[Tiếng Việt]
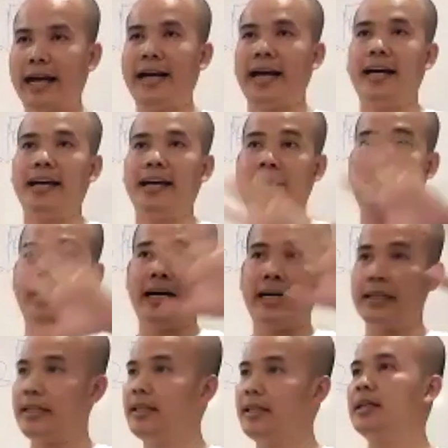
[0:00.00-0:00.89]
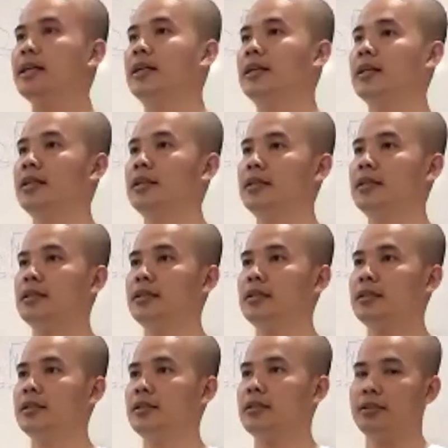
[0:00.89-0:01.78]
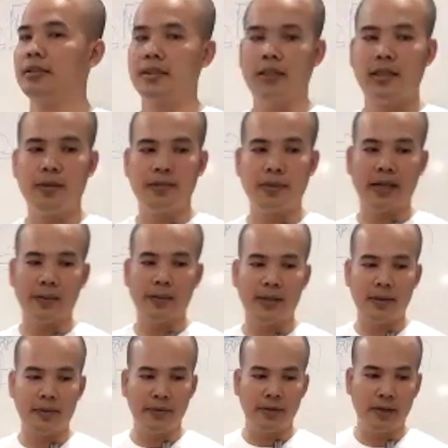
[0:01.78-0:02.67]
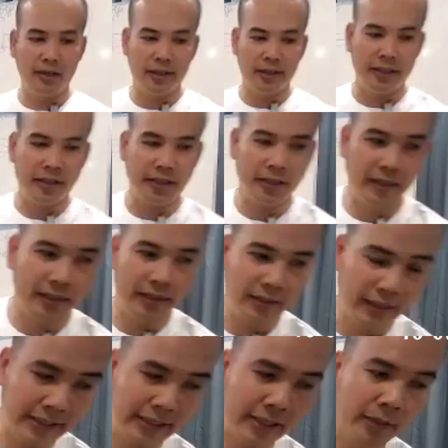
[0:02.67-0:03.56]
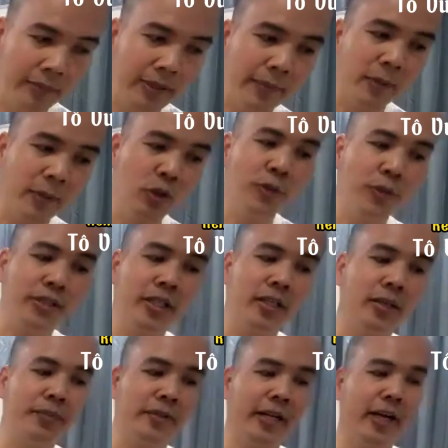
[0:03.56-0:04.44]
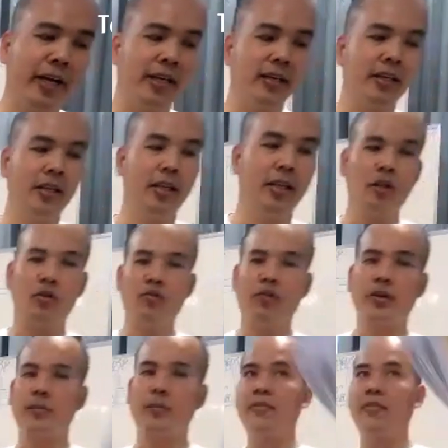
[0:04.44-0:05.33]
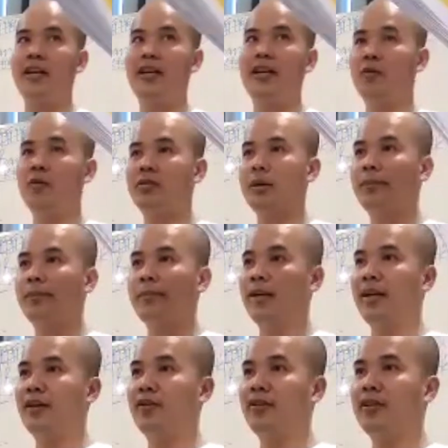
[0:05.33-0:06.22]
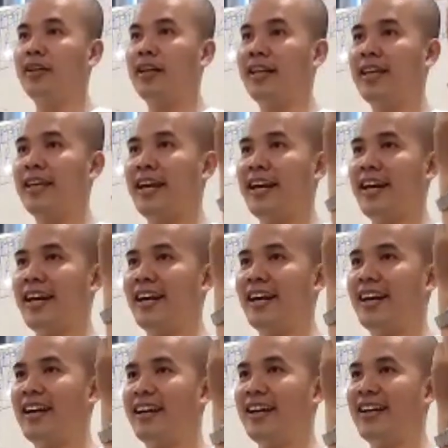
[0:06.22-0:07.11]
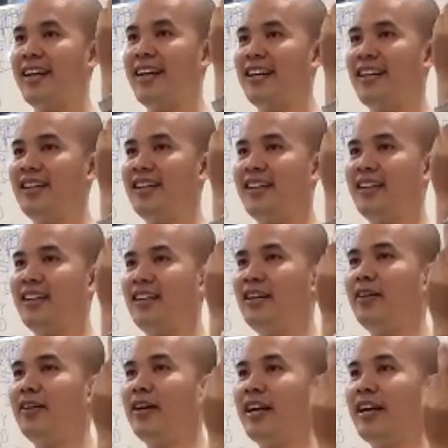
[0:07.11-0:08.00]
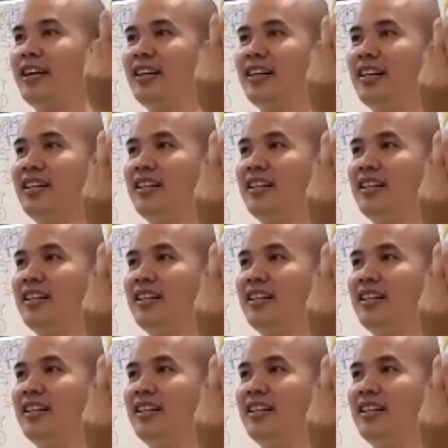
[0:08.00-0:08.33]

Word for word: càng ngày càng cải tiến hơn nên hôm nay bá mới gọi là gì tại sao hôm nay bá xuống bá setup trễ cũng vì bá phải in một sắp tài liệu cho cả nhà nè đúng không ạ